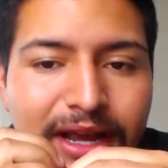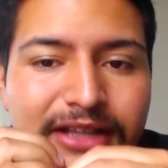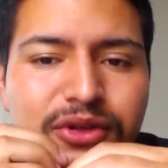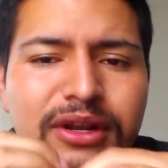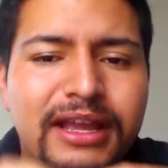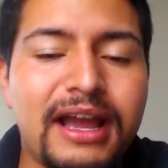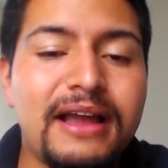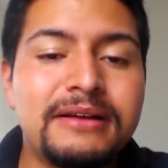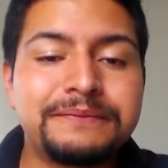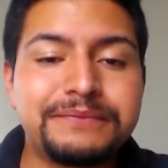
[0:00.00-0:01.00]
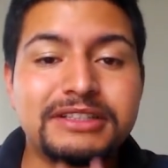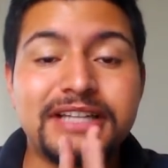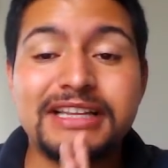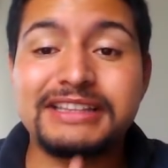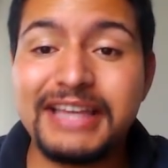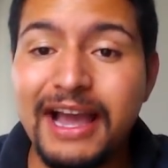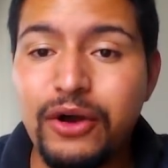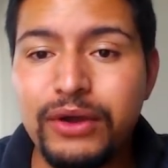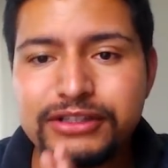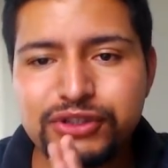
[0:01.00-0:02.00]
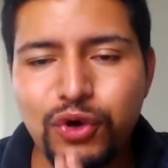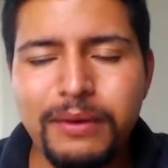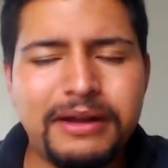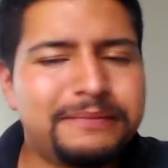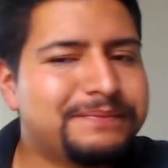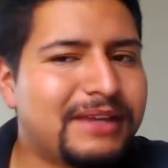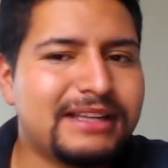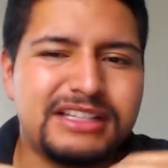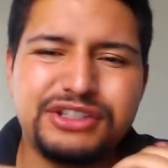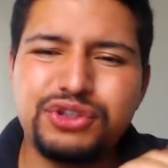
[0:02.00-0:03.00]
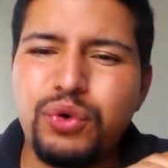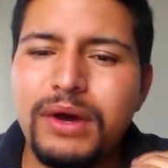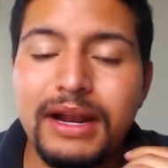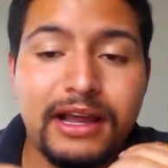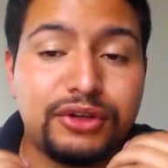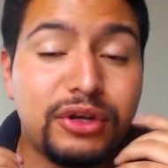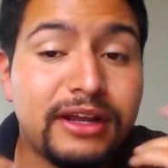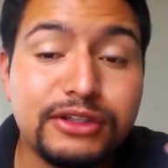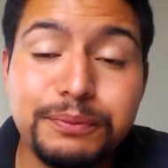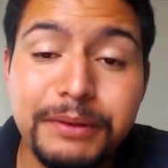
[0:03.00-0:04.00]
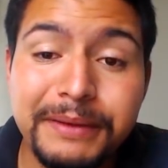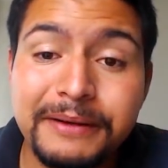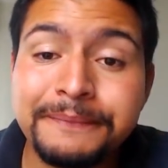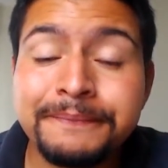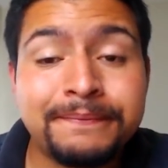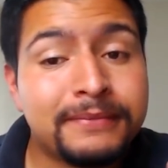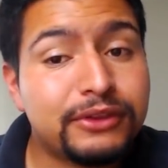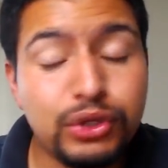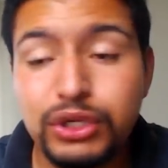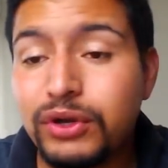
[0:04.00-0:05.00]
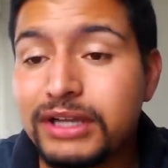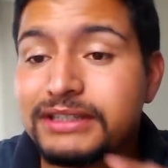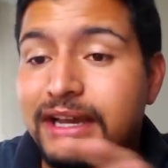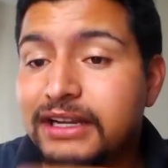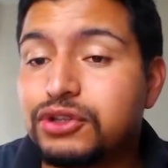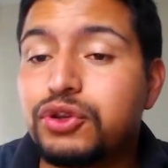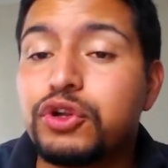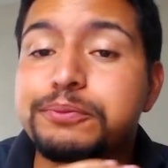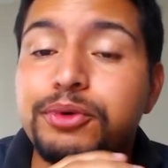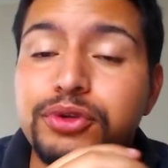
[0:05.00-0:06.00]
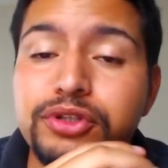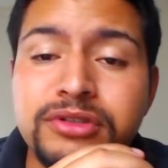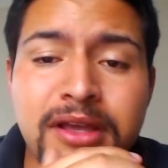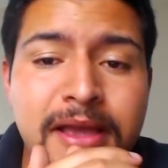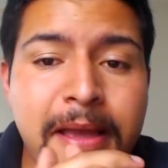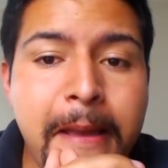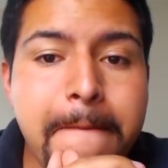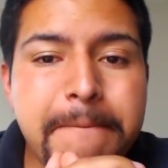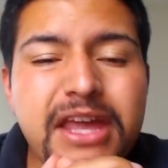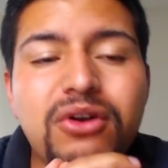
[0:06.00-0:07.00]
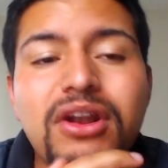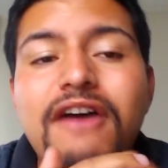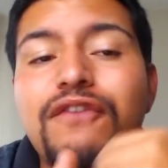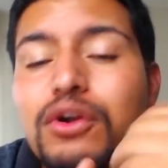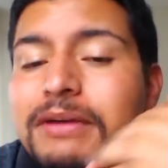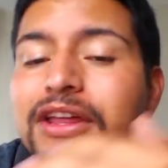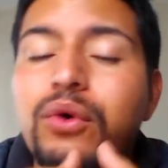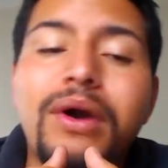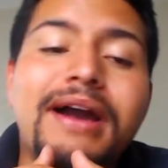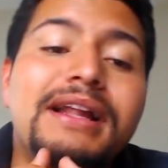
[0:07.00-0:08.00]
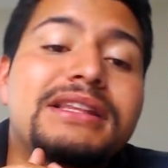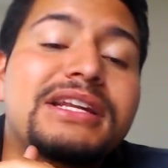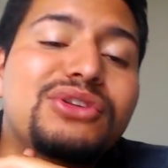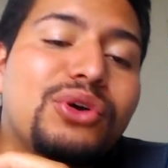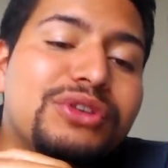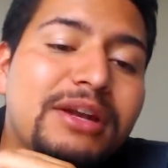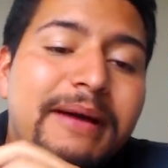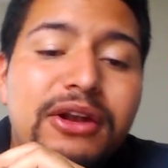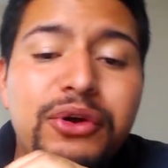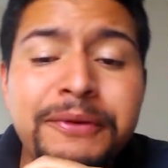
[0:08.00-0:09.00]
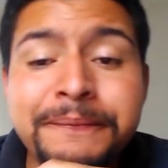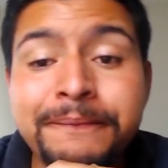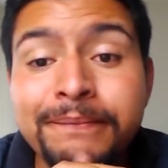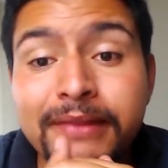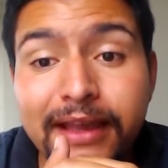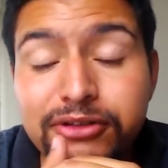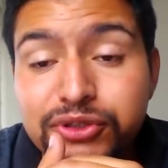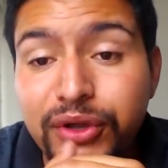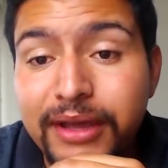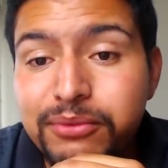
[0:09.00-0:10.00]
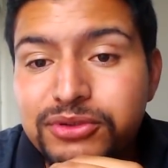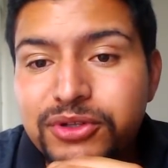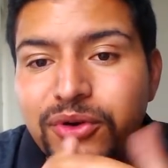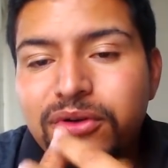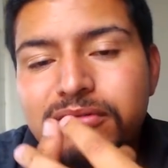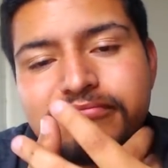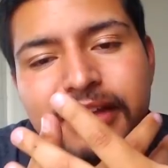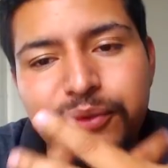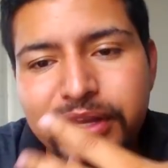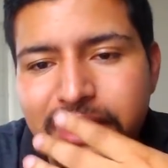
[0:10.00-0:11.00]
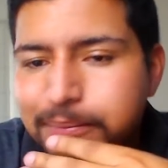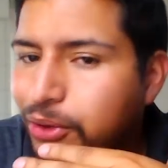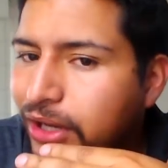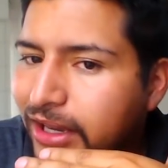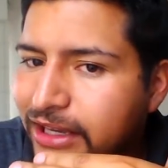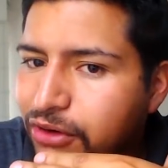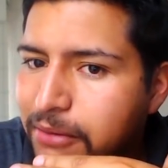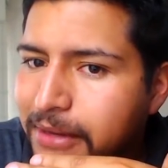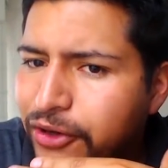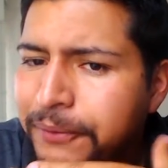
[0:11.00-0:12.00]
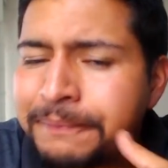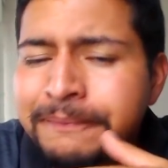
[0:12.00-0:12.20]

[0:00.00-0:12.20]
la Católica, Santiago Escobar, que está haciendo jugar a la Católica súper bien. No digo que esté ganando todos los puntos, pero la forma de jugar, el trato con el balón, eso es lo que busco en un equipo que quiero armar yo.